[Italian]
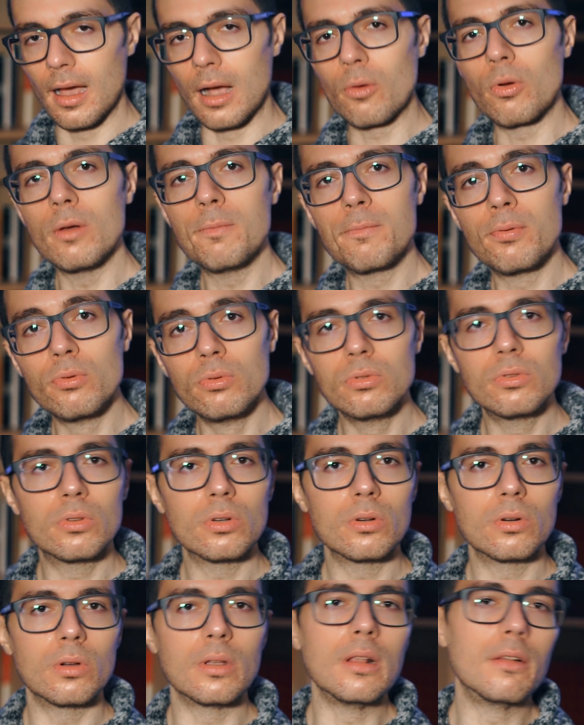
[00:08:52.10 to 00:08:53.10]
A quel
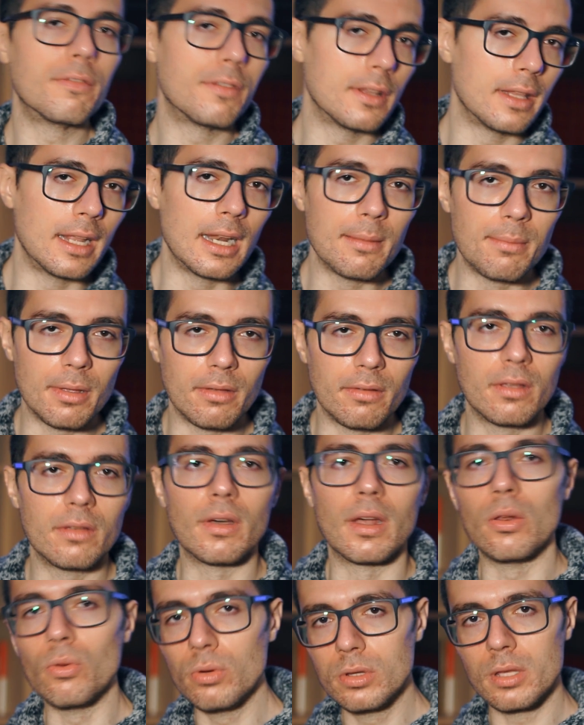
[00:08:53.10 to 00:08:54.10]
punto il fedele
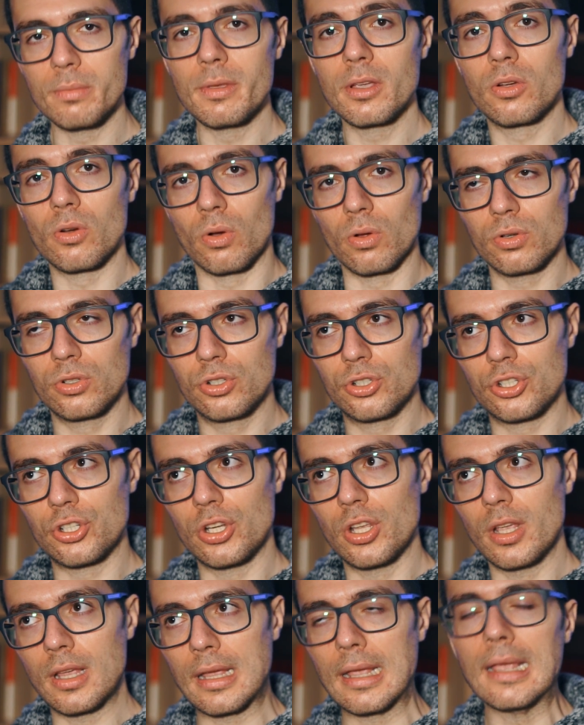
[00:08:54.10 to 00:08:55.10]
beveva le ultime
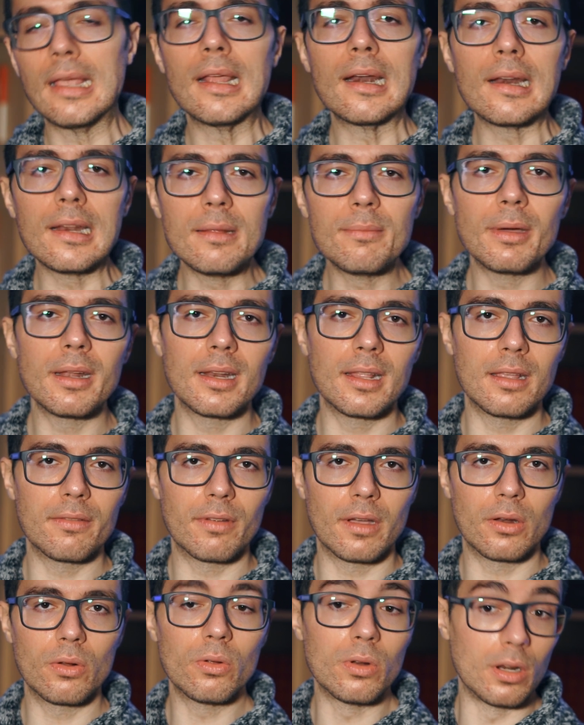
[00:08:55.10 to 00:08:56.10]
gocce che
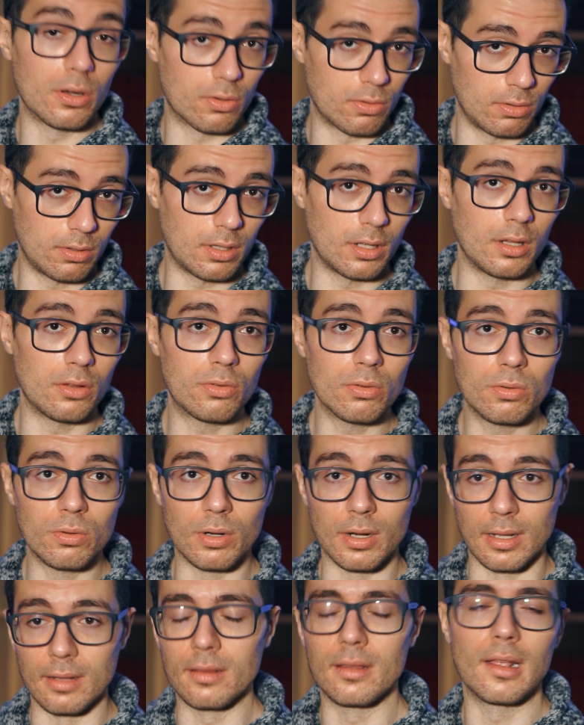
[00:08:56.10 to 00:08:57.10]
rimanevano nel
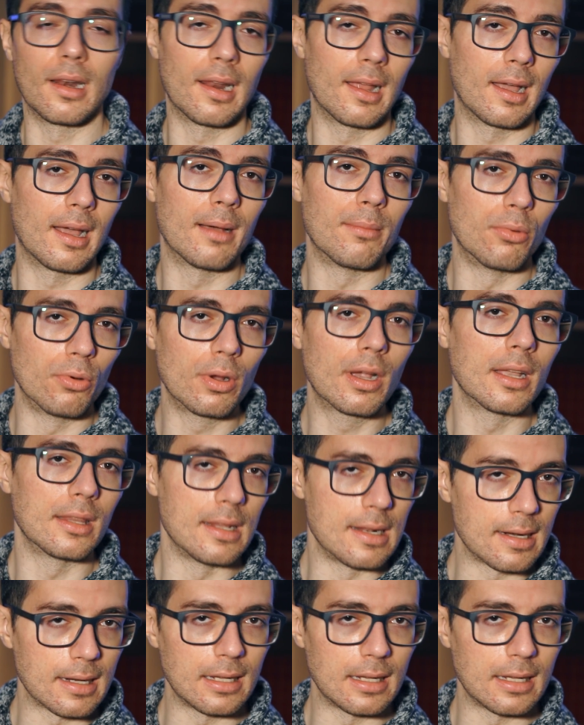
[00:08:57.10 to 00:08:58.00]
contenitore della bocca del